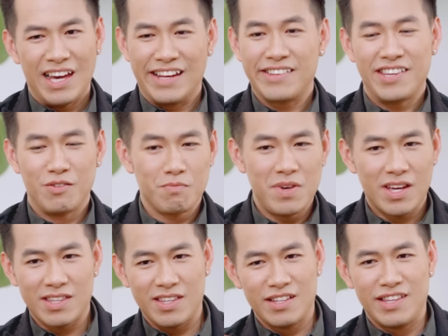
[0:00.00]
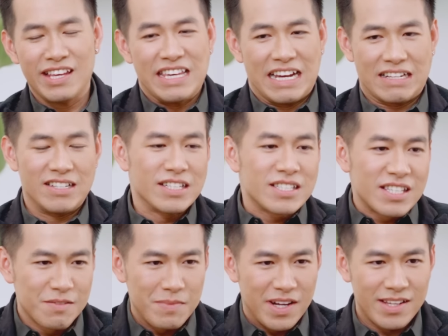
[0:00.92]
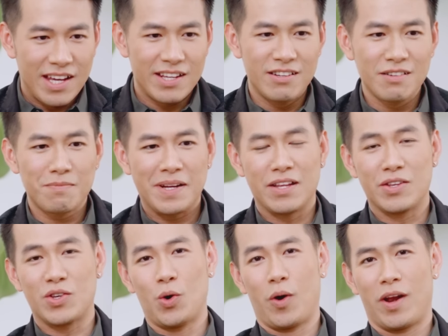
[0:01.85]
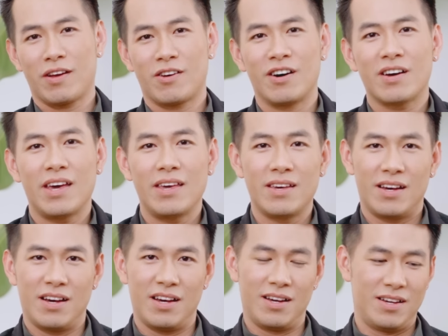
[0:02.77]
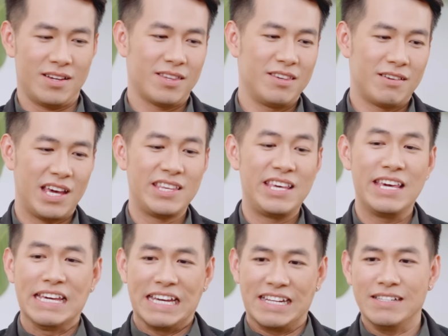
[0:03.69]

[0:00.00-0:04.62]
Anh thì không biết cái tên tiếng Nhật đó, nhưng mà anh thấy trước mấy đền chùa nó có cái uh, như cái giếng